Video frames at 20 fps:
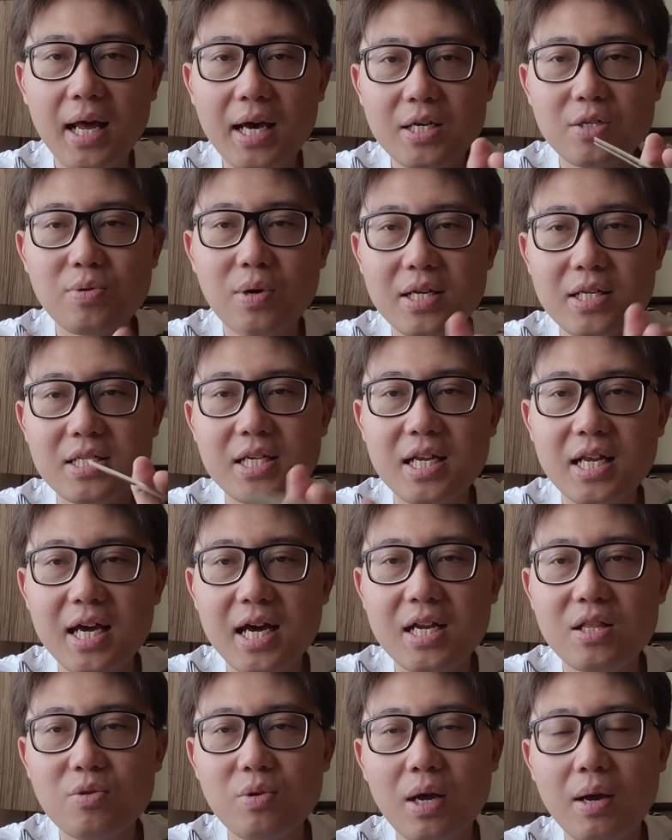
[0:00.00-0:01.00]
langsung aja di
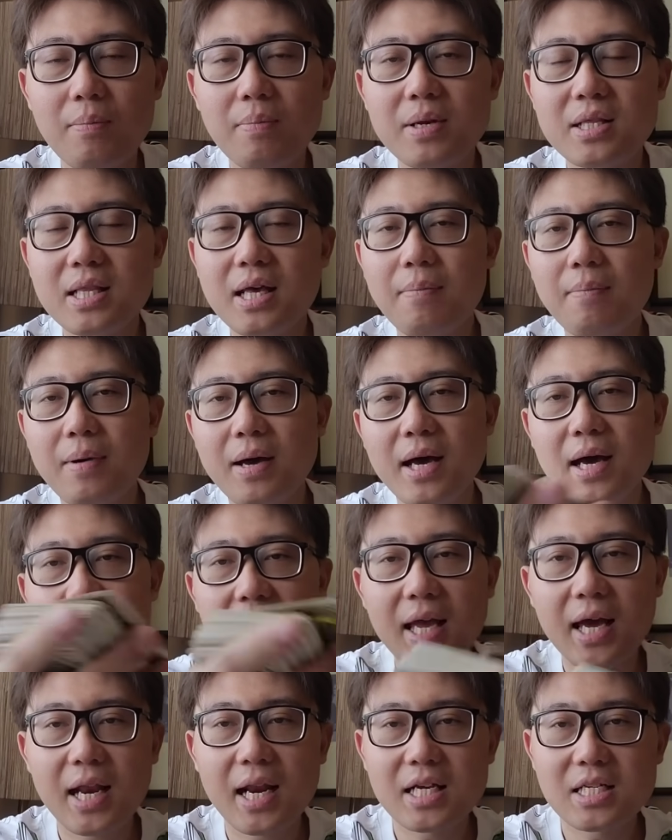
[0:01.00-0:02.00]
kartu yang pertama,
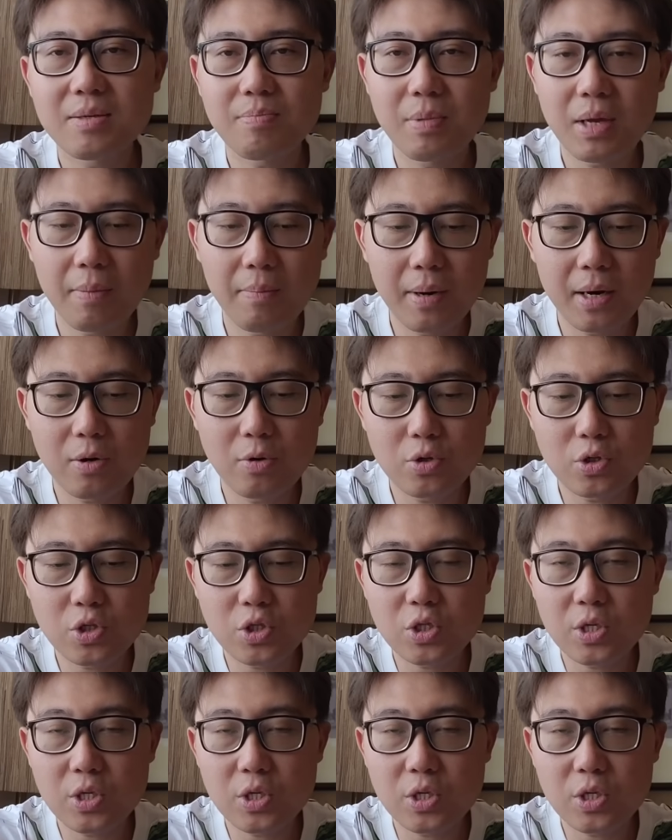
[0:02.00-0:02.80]
yang nasibnya bagus.